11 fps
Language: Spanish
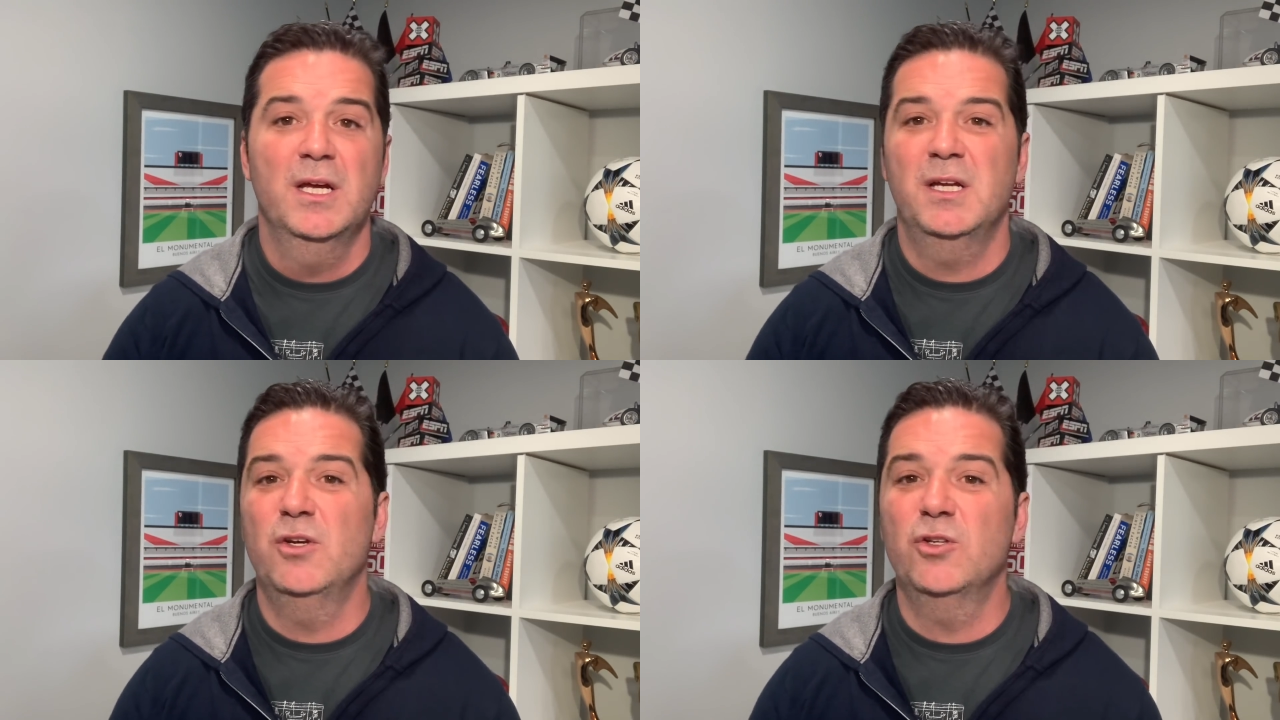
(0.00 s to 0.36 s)

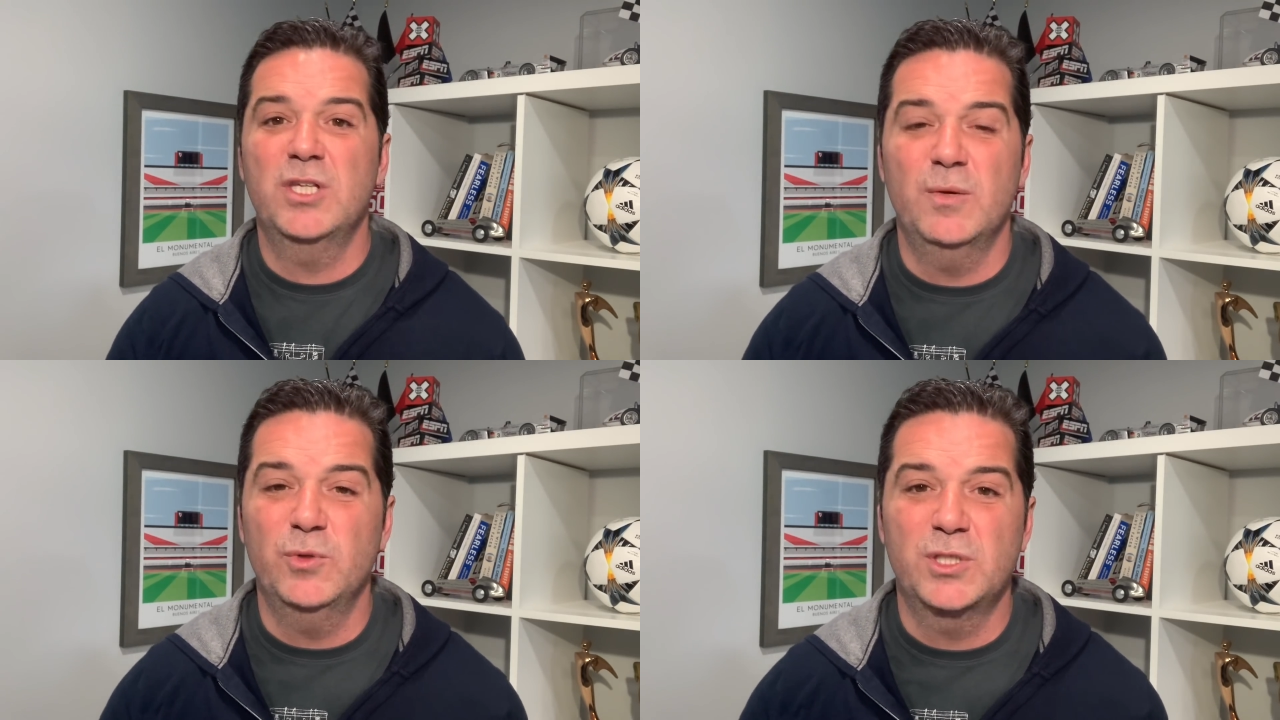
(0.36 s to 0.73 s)
no
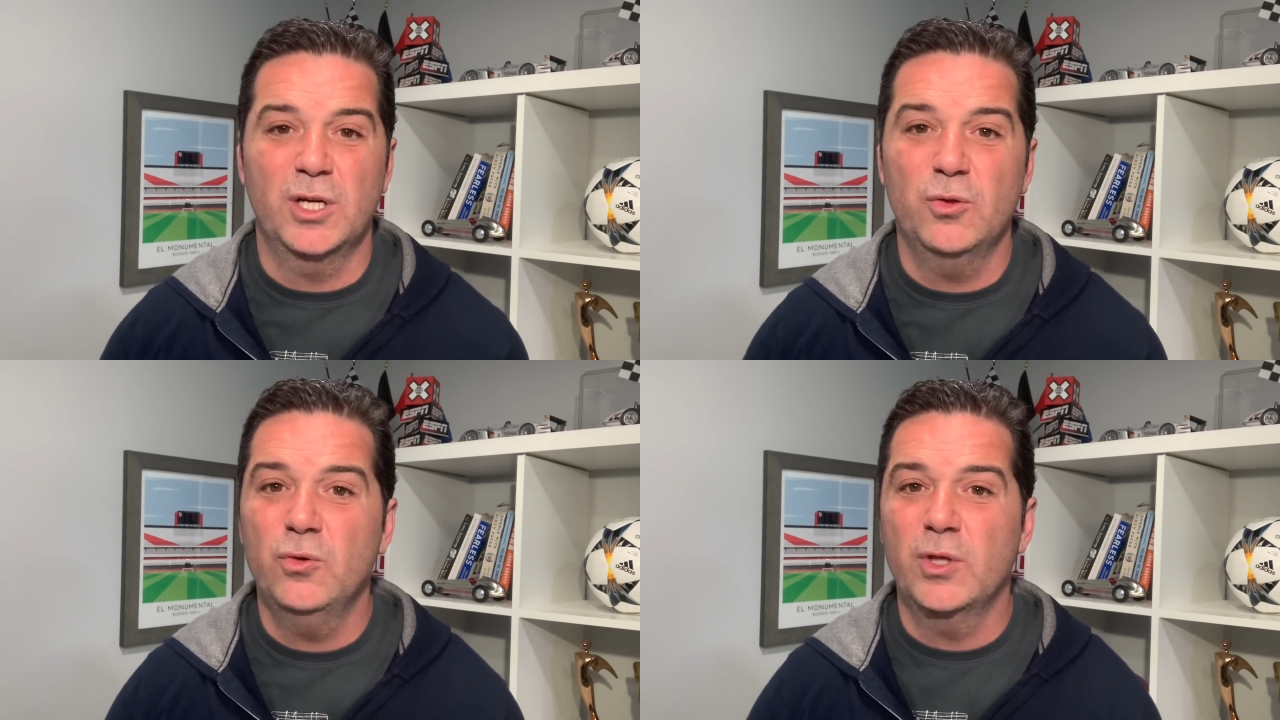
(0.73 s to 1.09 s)
tiene
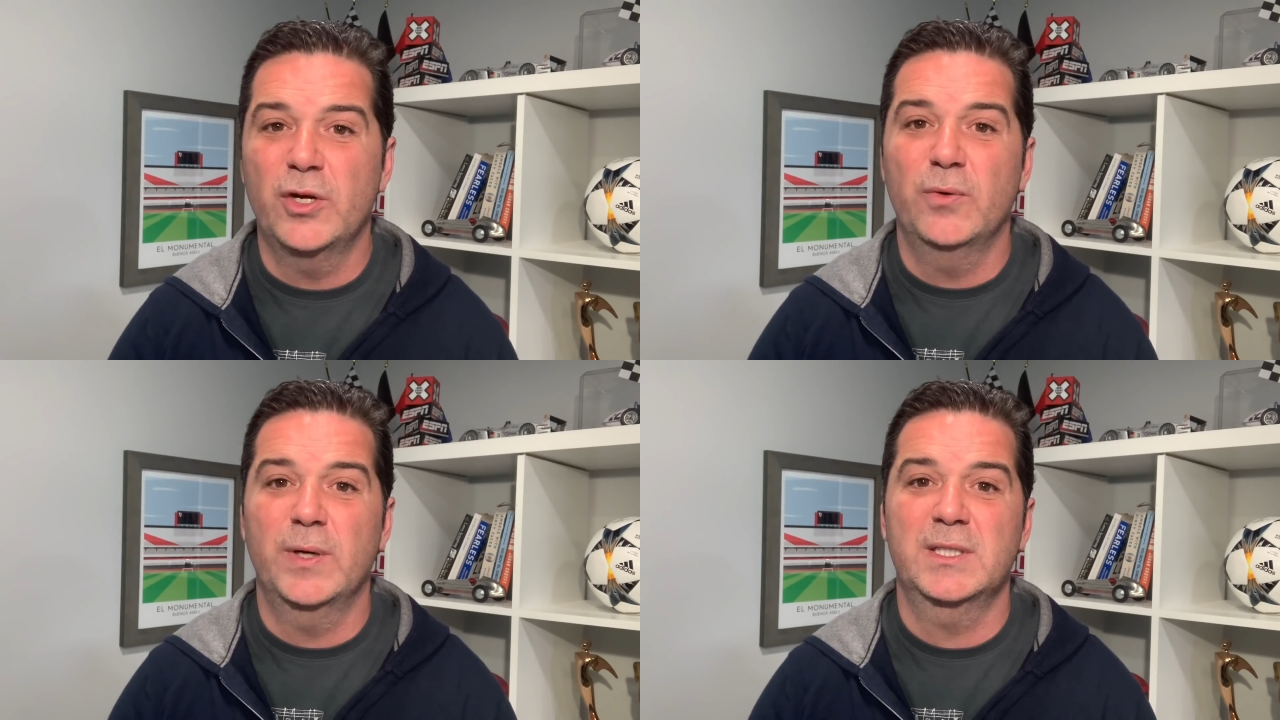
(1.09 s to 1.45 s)
muchas dudas,
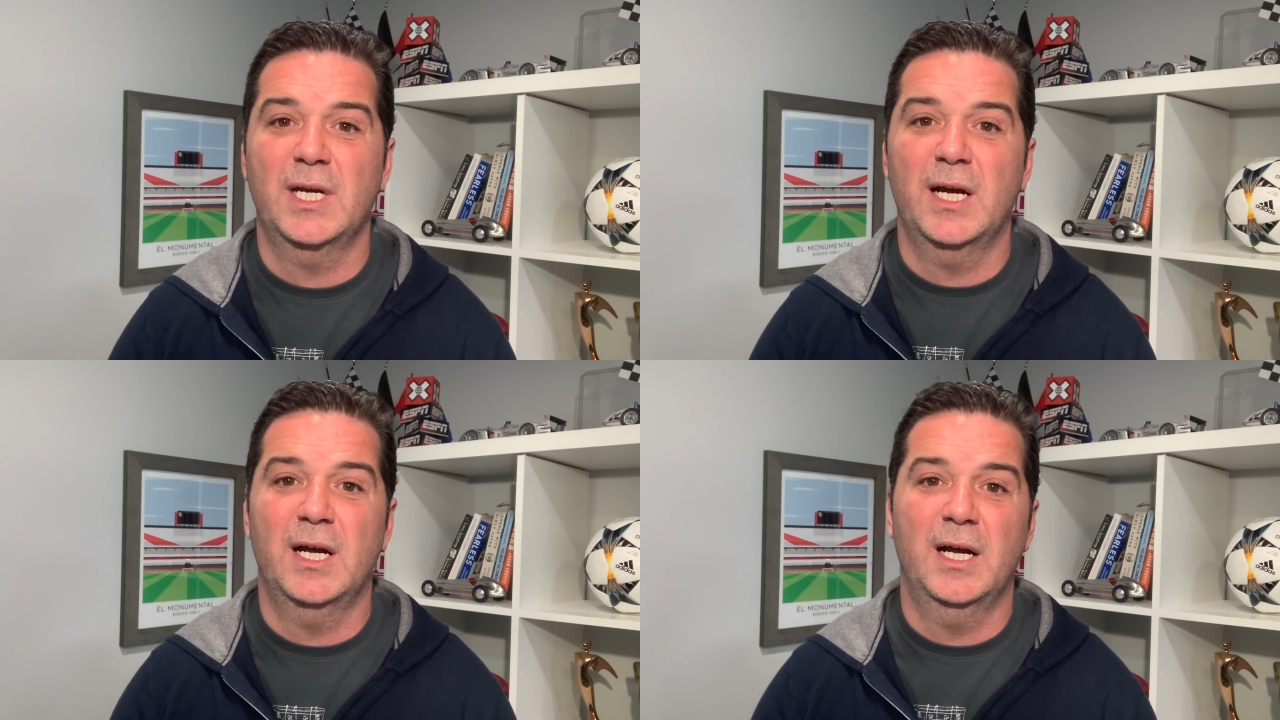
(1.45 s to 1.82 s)
no va a
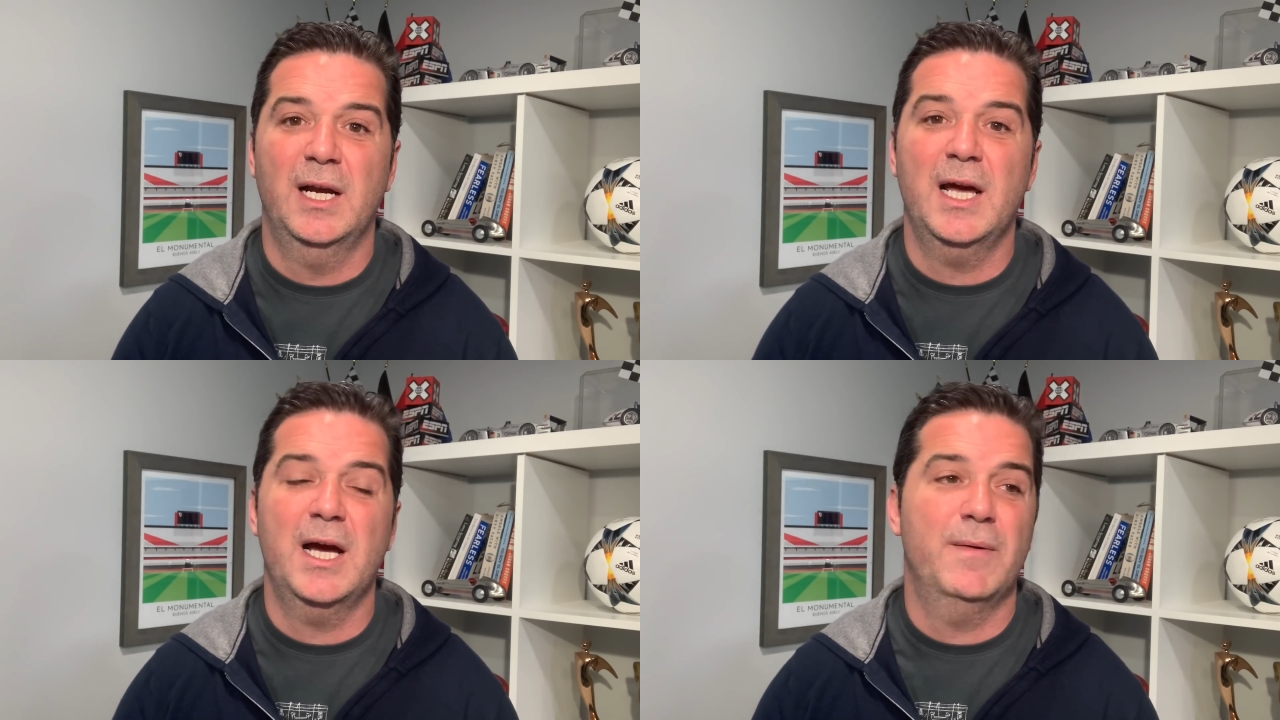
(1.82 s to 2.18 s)
estar a,
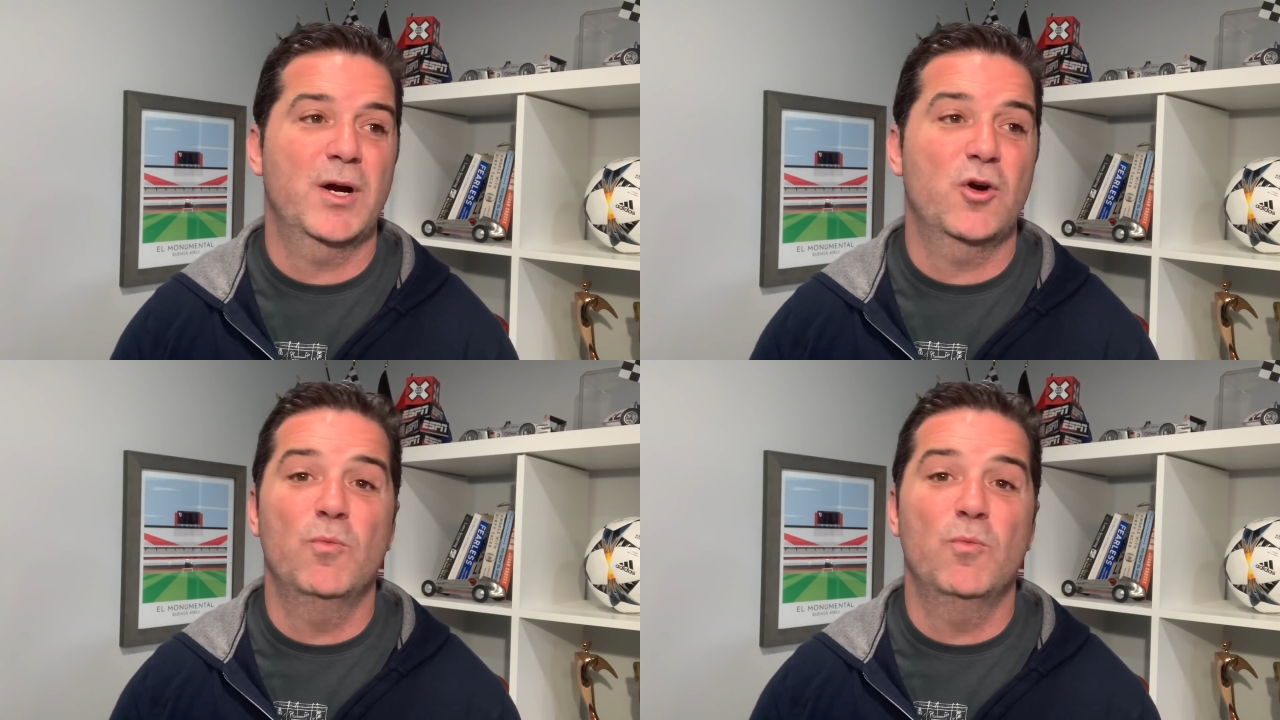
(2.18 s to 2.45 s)
lava,